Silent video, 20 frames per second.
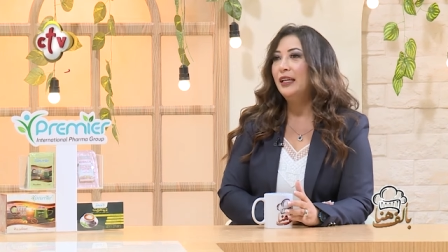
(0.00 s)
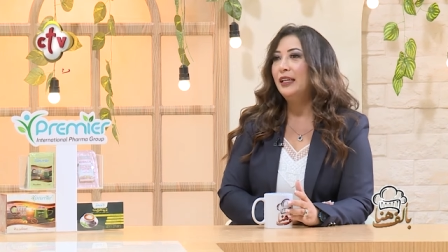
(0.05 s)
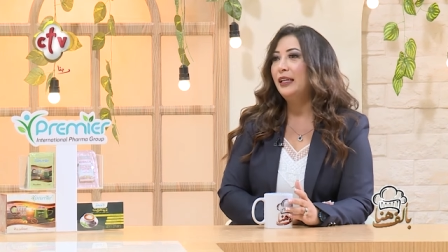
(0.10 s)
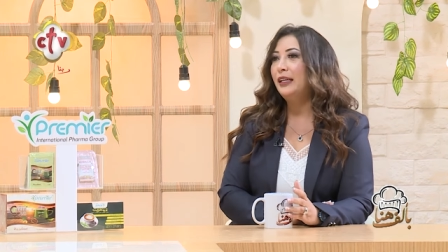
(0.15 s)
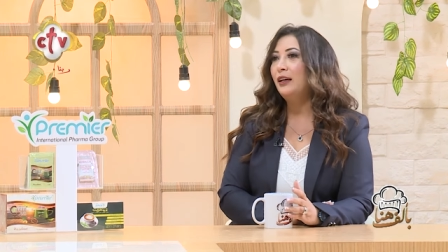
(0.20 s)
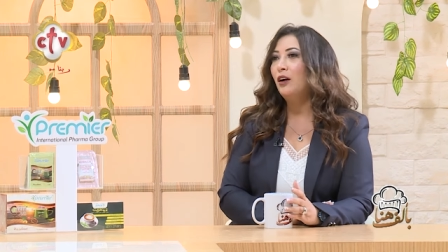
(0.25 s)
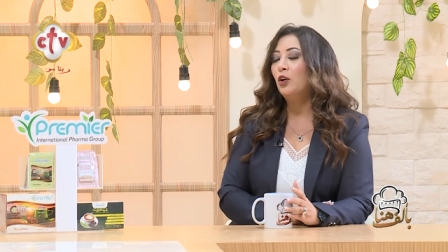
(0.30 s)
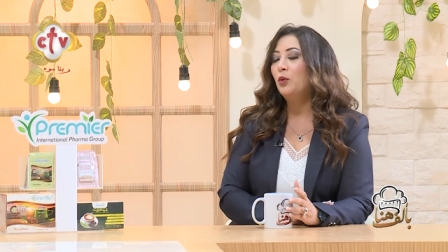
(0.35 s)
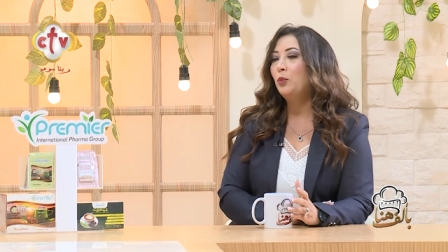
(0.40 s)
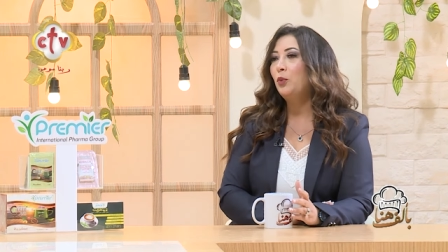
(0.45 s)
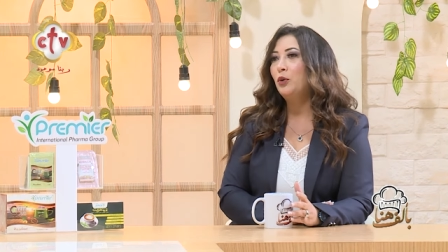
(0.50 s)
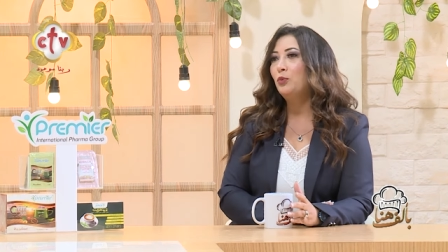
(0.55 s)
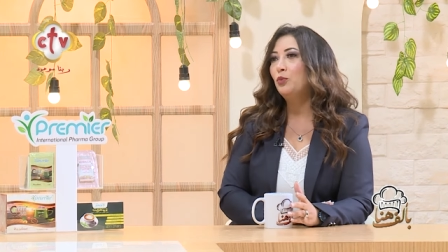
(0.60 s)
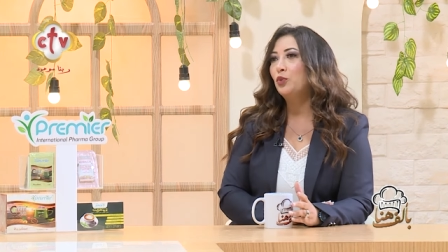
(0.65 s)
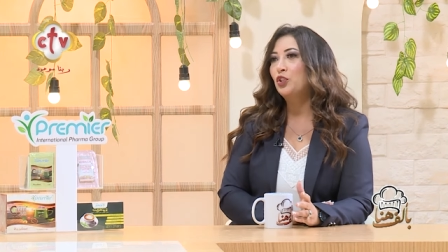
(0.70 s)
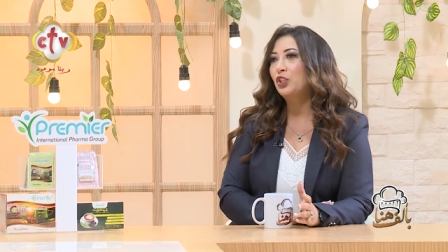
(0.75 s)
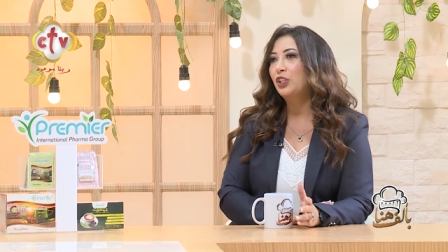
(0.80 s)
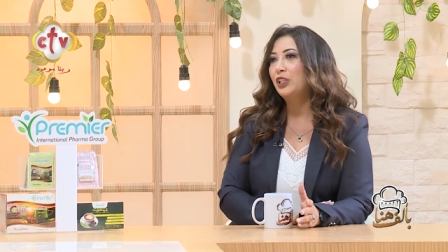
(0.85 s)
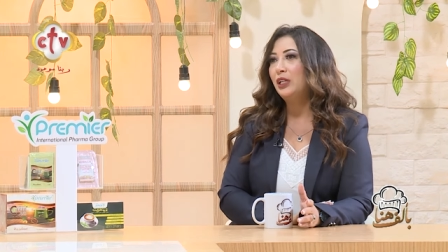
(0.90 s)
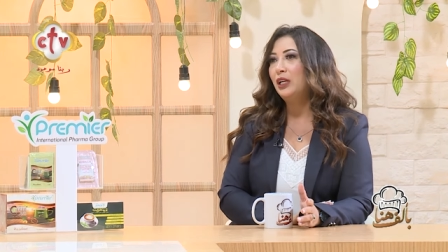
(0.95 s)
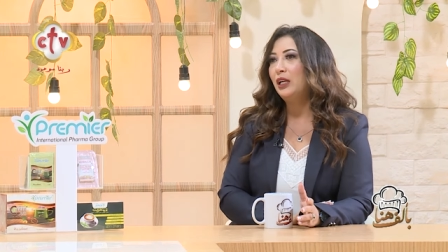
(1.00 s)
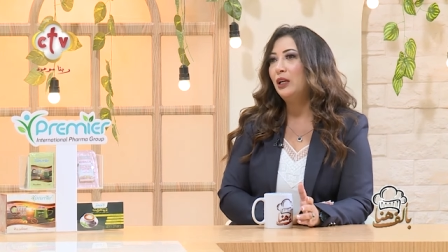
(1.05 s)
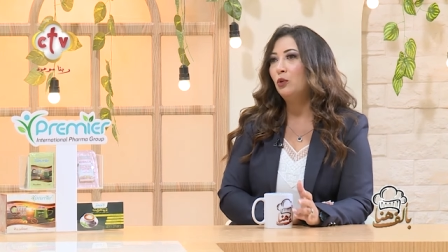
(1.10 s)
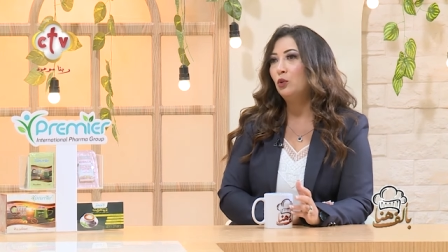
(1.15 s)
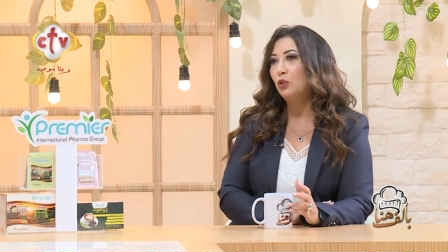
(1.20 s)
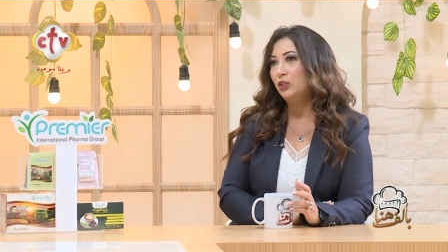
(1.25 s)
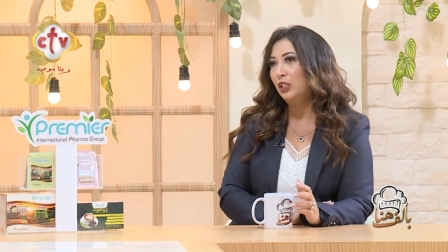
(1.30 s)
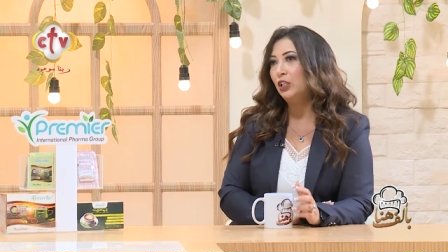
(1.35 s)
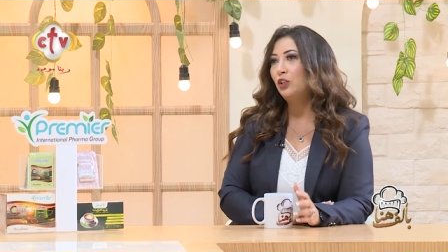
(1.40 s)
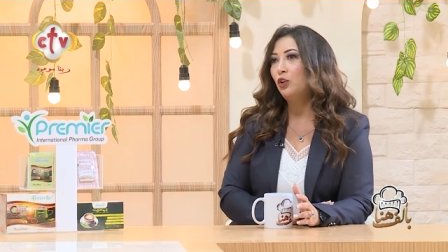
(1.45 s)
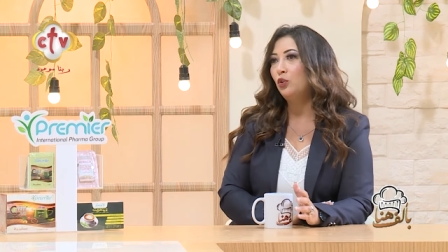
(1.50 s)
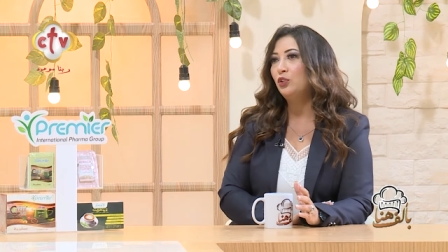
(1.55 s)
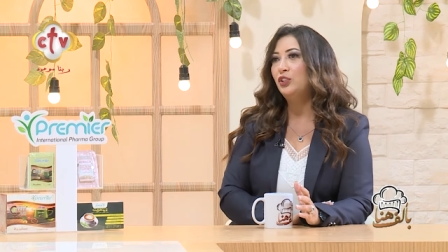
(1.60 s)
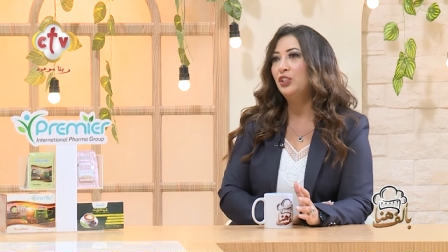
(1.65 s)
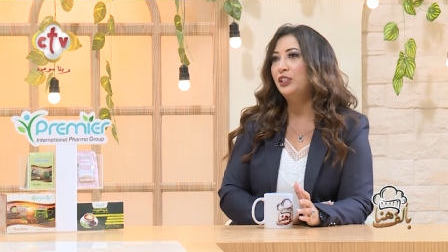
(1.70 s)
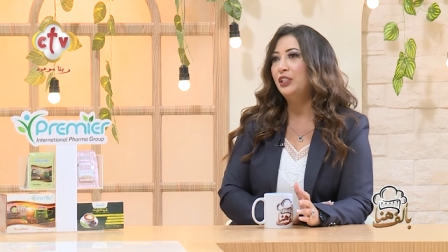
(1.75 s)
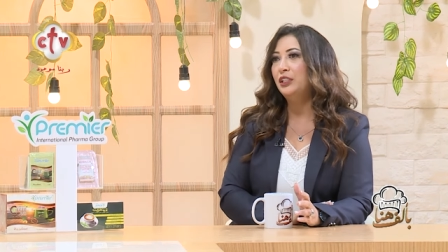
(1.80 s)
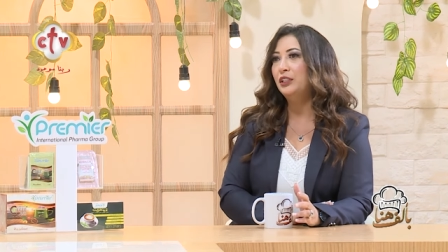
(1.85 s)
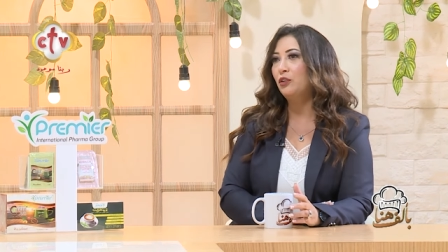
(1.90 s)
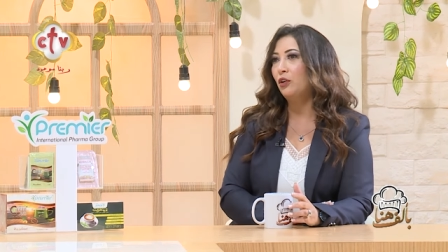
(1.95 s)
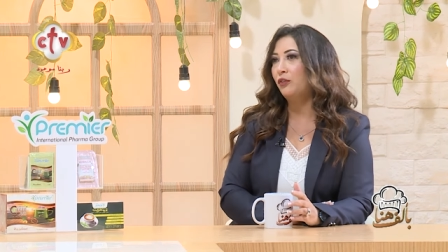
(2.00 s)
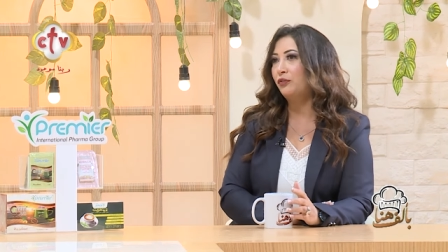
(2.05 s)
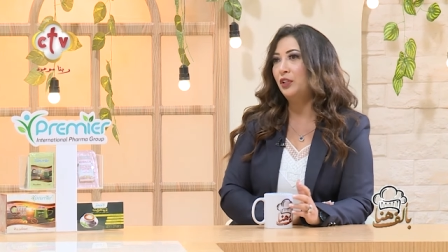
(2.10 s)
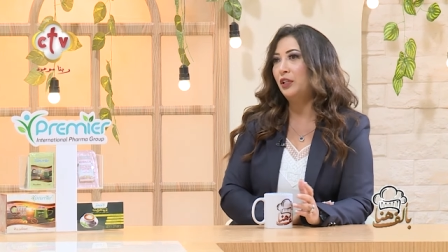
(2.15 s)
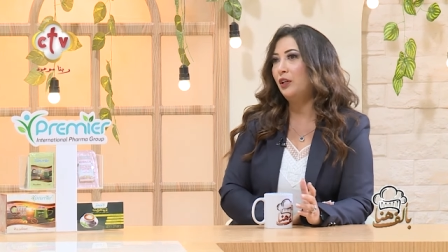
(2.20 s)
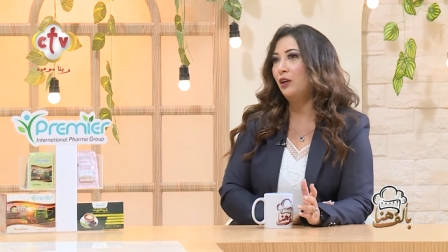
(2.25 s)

ايه اكبر مشكله لو قلت لك خدي جرين كوفي